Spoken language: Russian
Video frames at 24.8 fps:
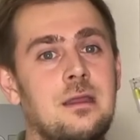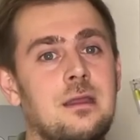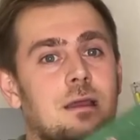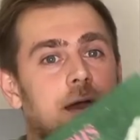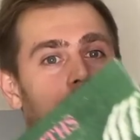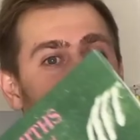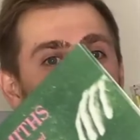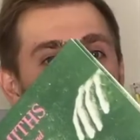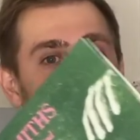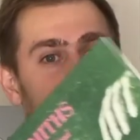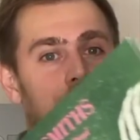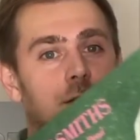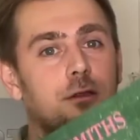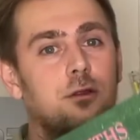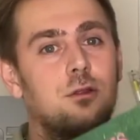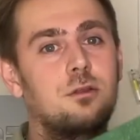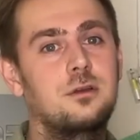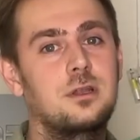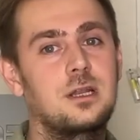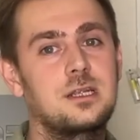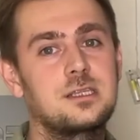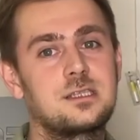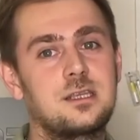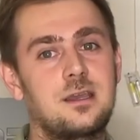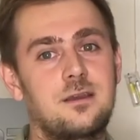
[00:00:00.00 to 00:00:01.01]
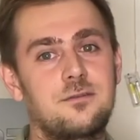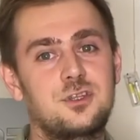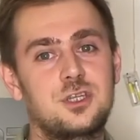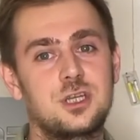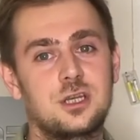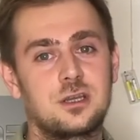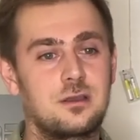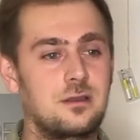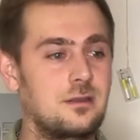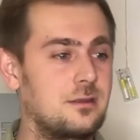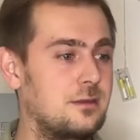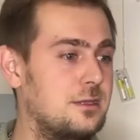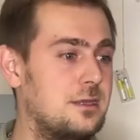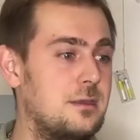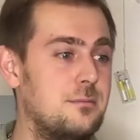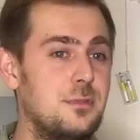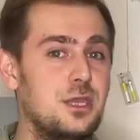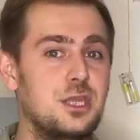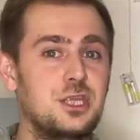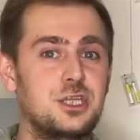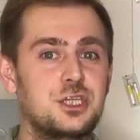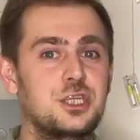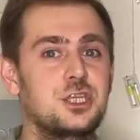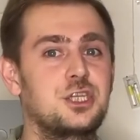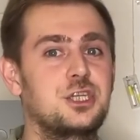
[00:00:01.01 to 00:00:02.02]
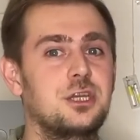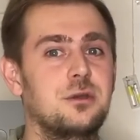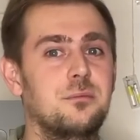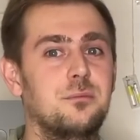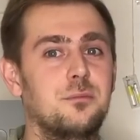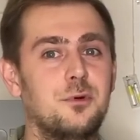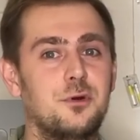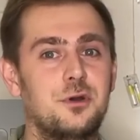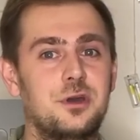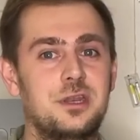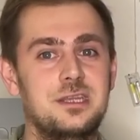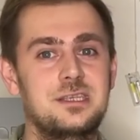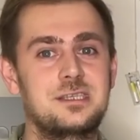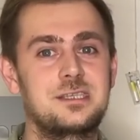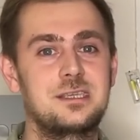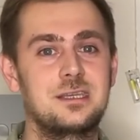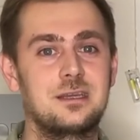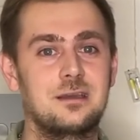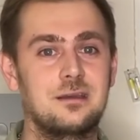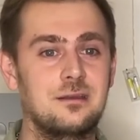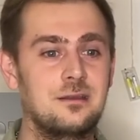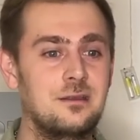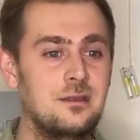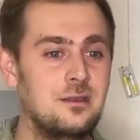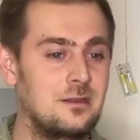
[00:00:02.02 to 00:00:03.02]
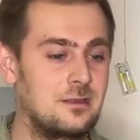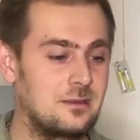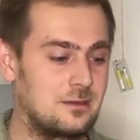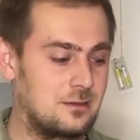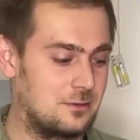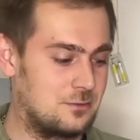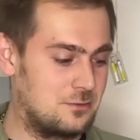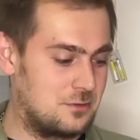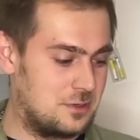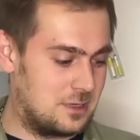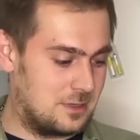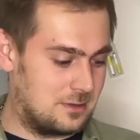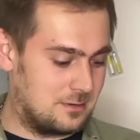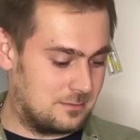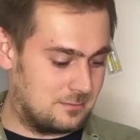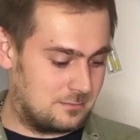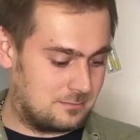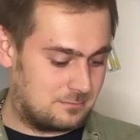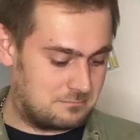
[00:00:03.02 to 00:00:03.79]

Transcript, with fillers: Алан Делон красавчик, не меньше, чем Морриси. Ну и